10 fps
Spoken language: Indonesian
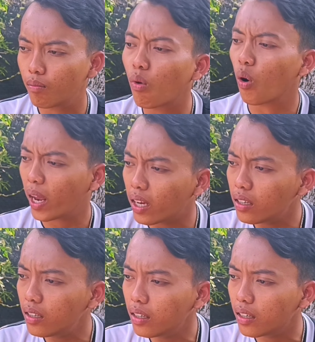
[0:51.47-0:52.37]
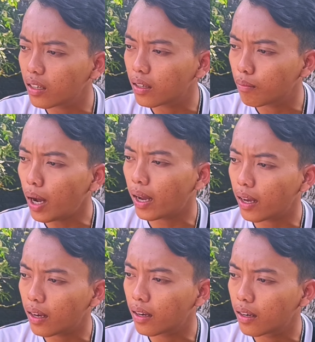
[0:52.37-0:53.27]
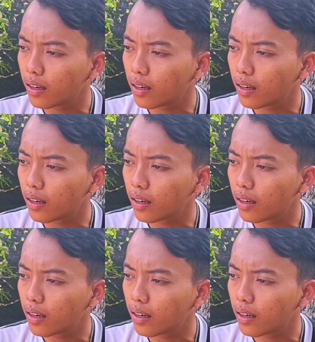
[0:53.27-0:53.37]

Boleh, euy baik